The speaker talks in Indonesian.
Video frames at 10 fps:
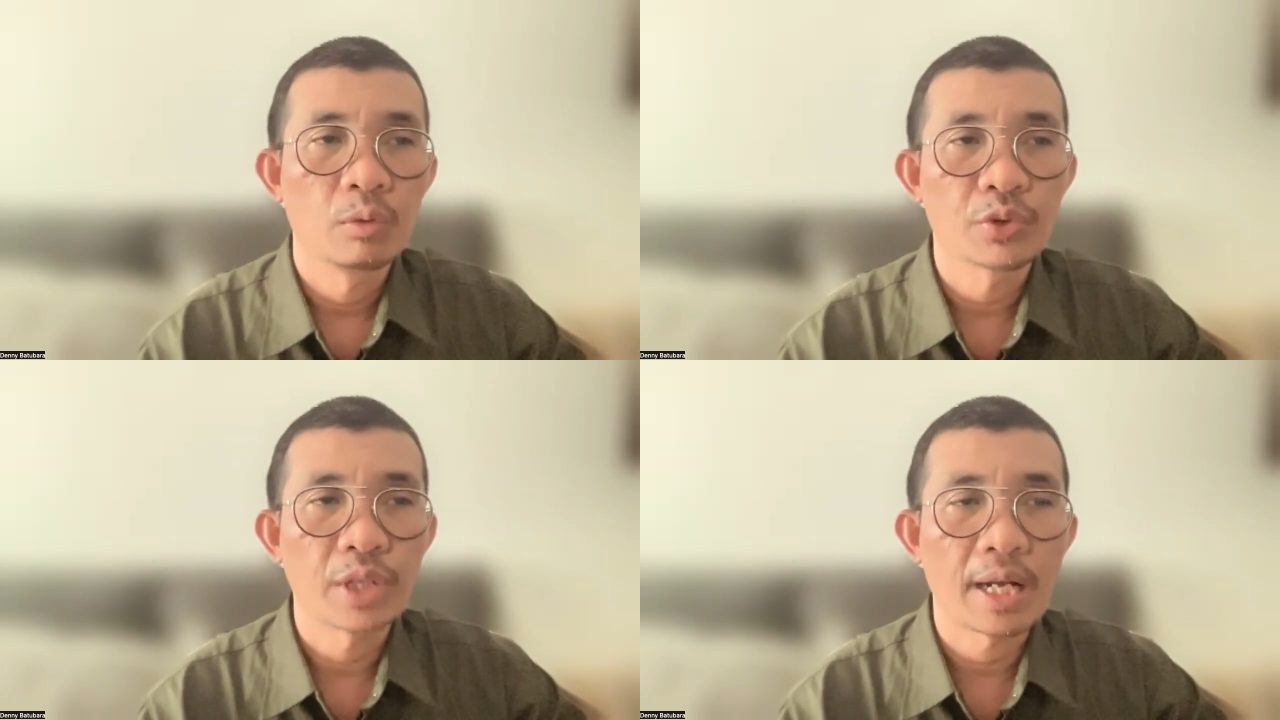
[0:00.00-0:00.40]

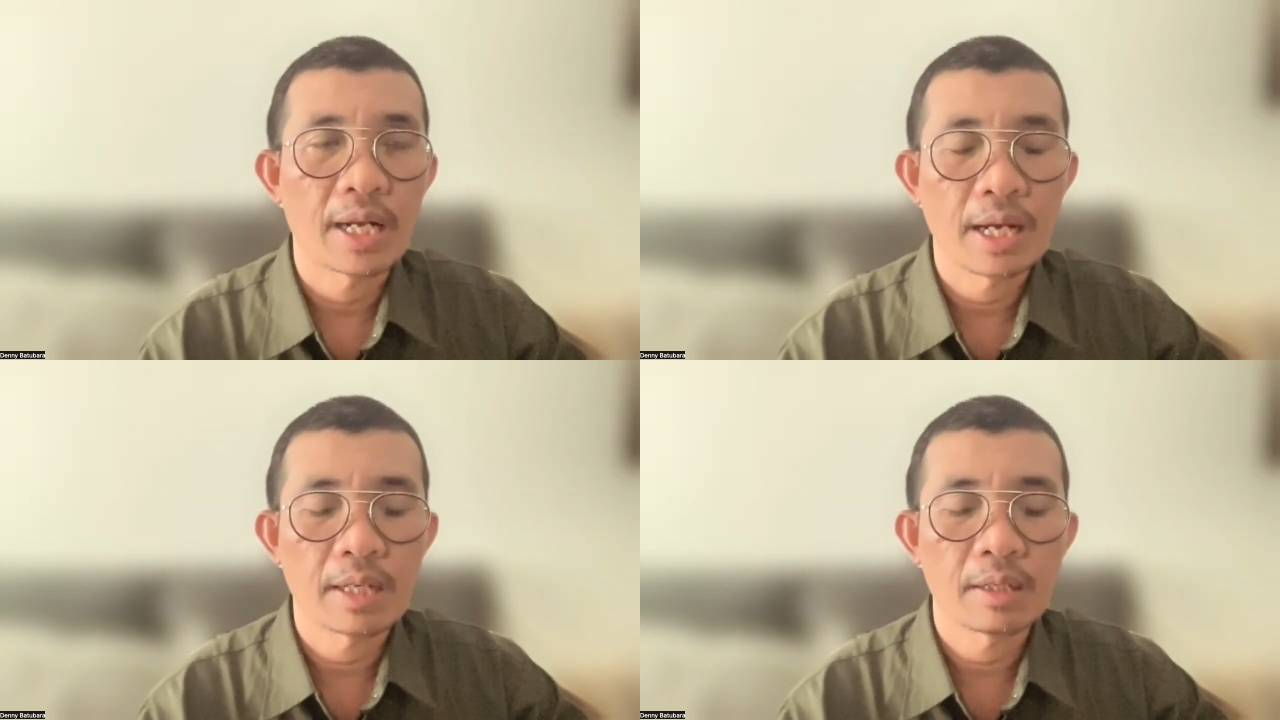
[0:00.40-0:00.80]

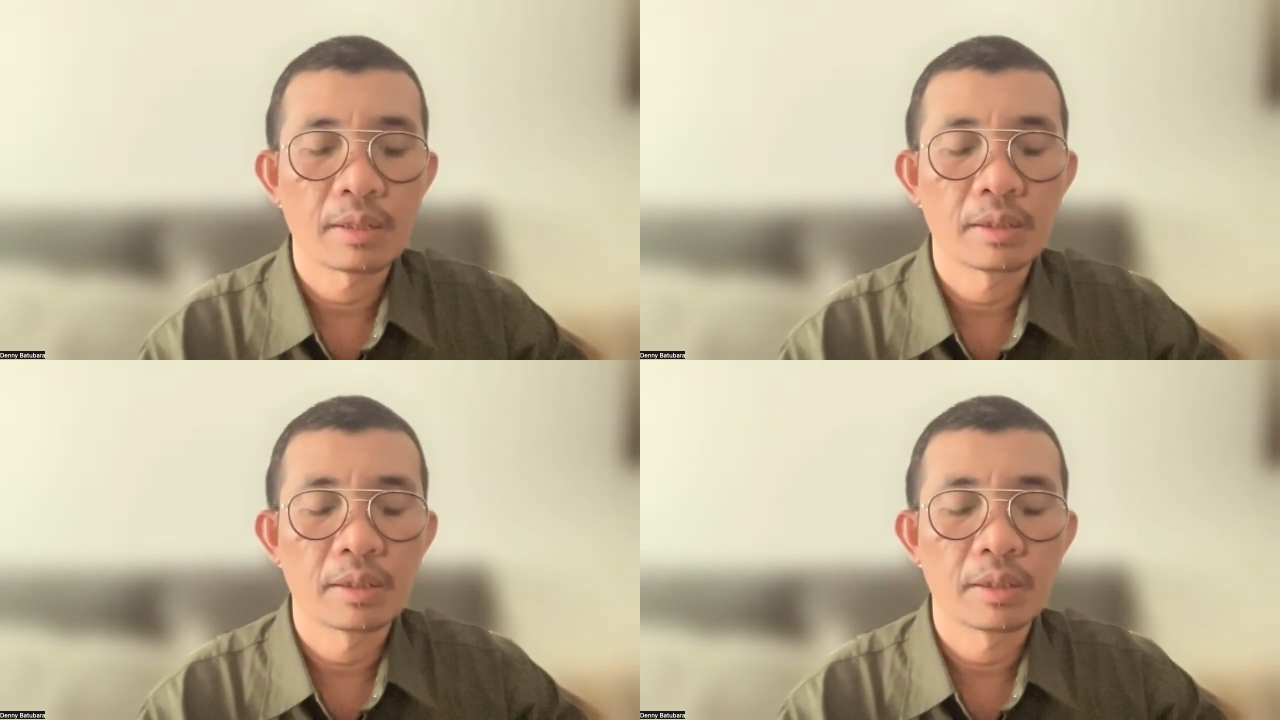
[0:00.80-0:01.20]
usahakan
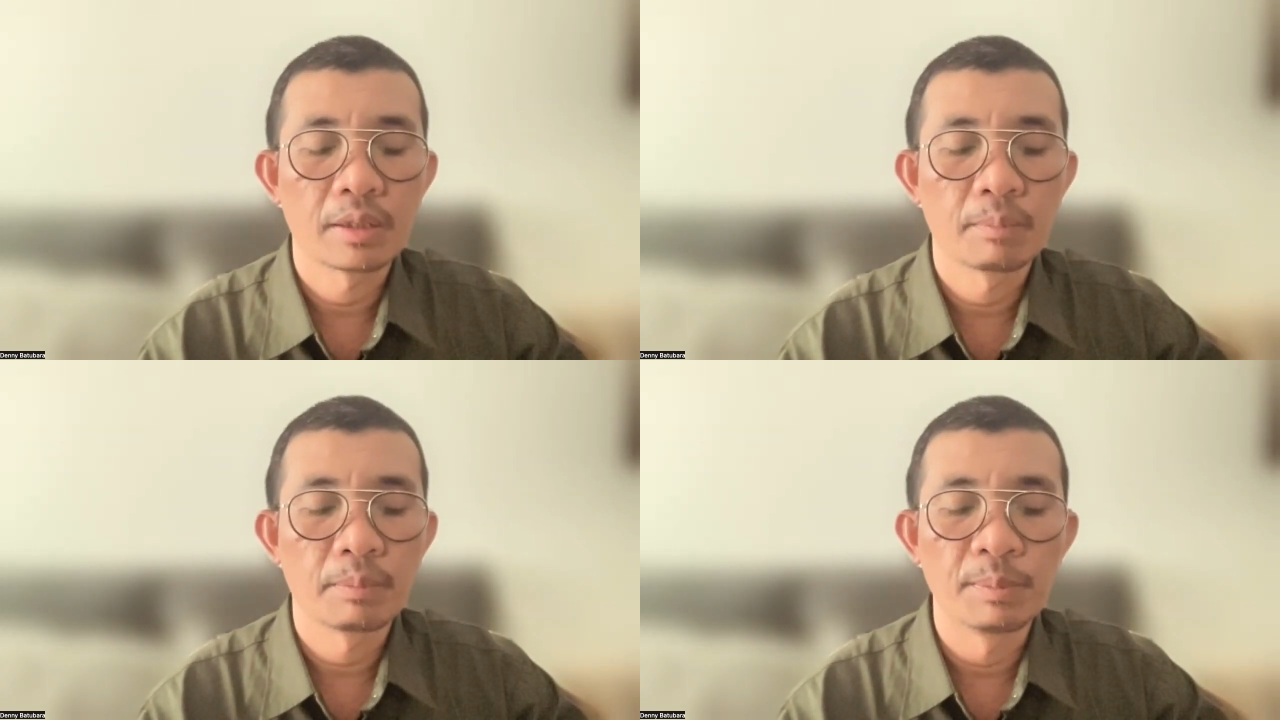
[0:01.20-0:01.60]
e,
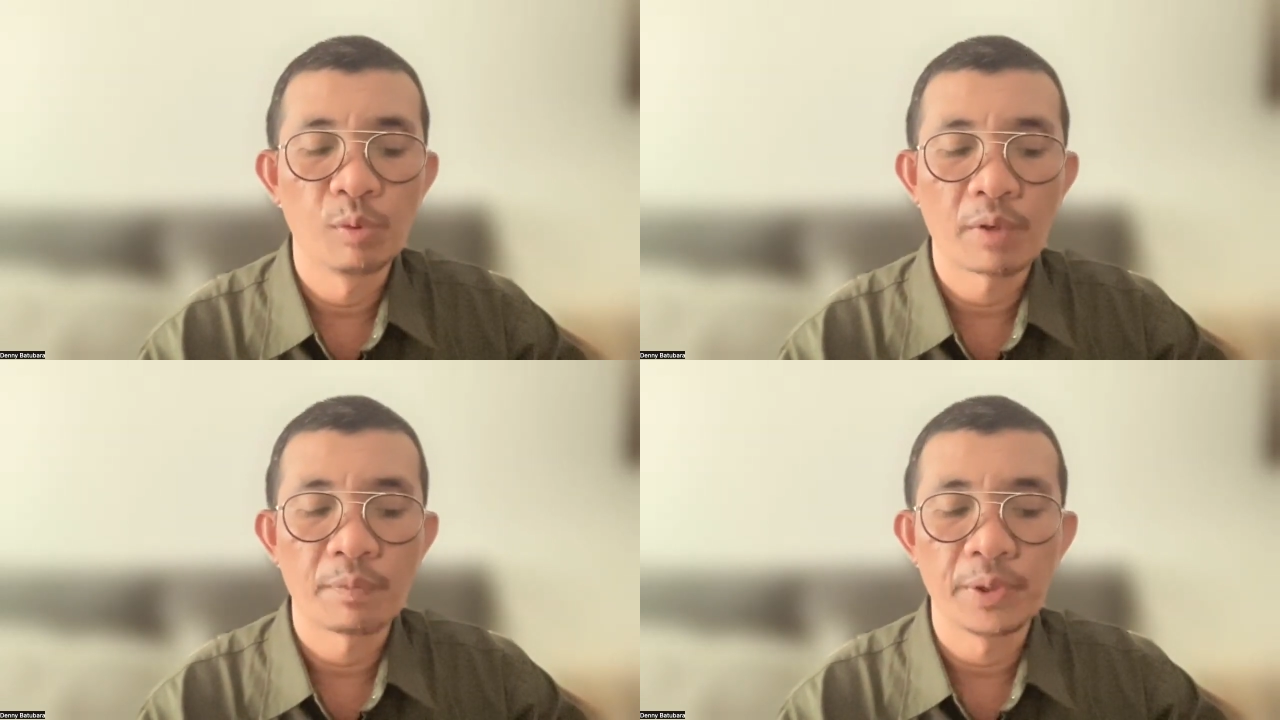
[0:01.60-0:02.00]

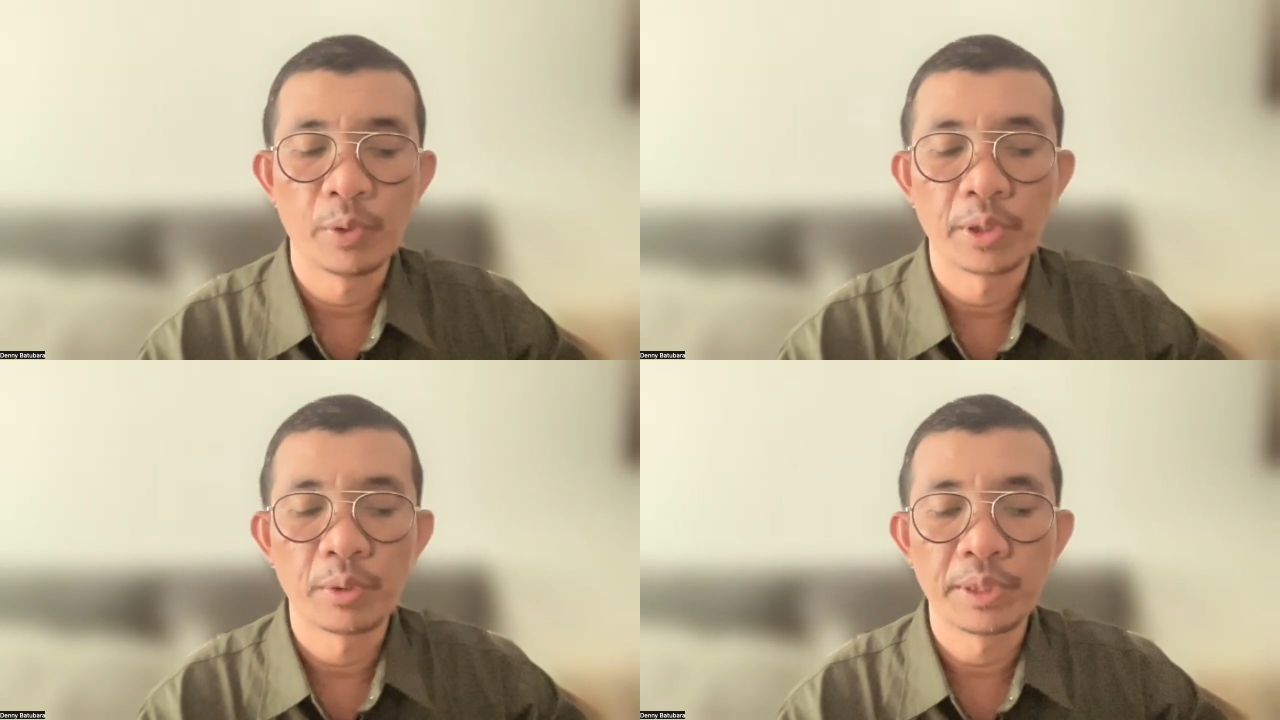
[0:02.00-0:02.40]
membuat
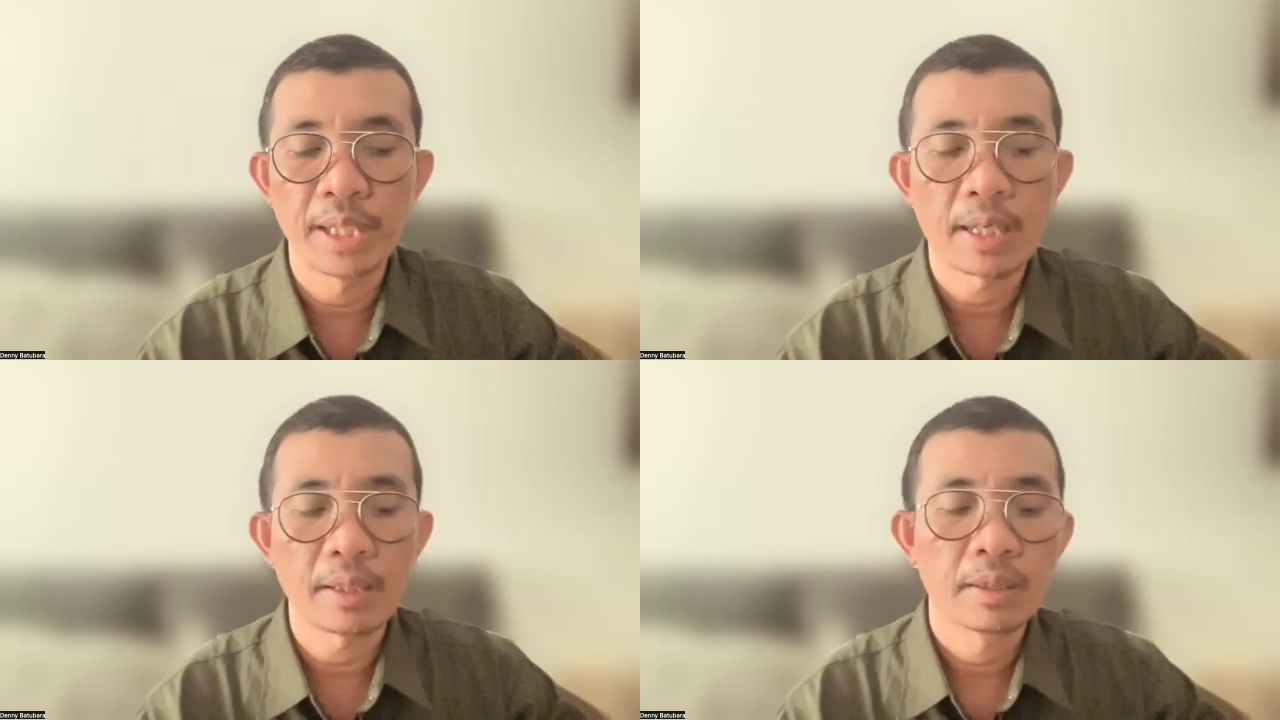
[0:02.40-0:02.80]
video itu
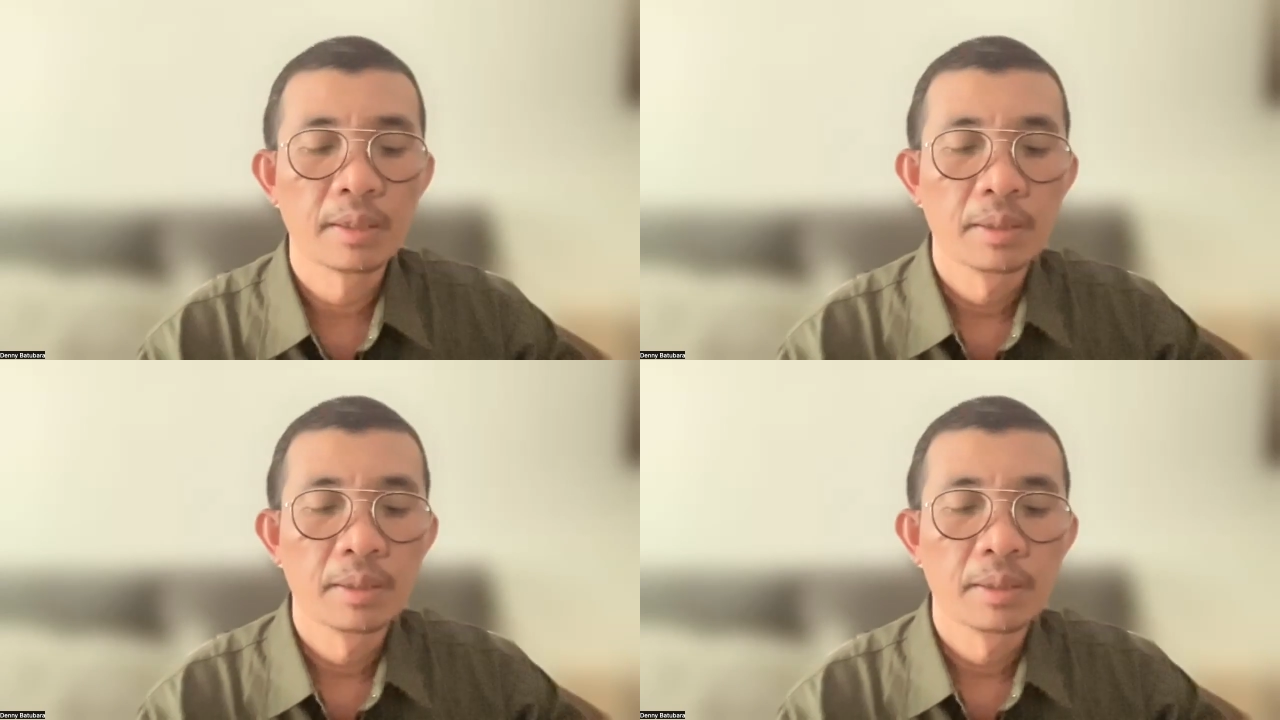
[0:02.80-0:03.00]
yang